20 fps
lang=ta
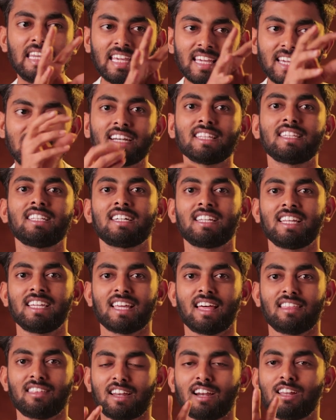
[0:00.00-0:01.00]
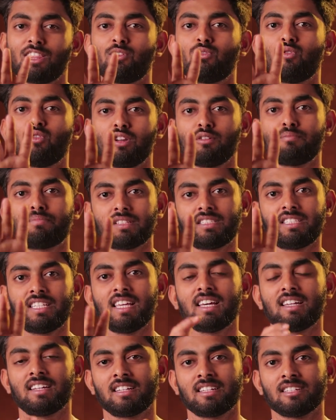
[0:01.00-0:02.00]
நீங்கள் எடுத்துக்கிறீங்க அதனால தான் உங்களுக்கு
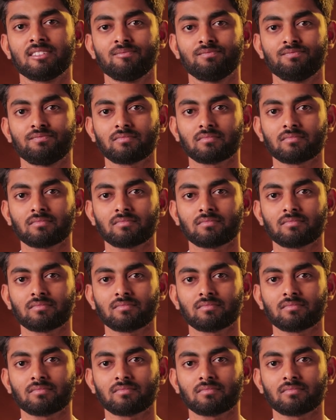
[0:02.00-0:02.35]
பிரச்சனையாக இருக்குது